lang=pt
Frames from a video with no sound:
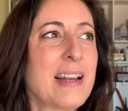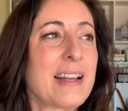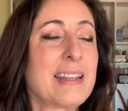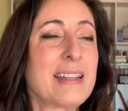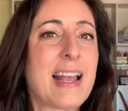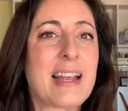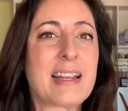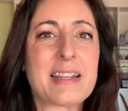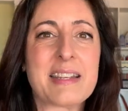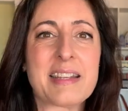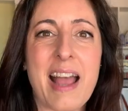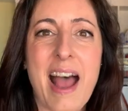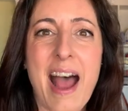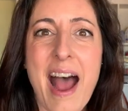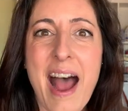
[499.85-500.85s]

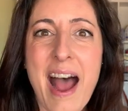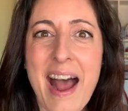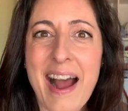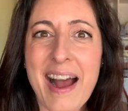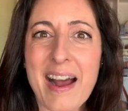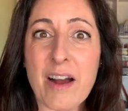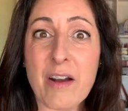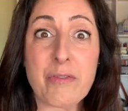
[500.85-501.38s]
dessa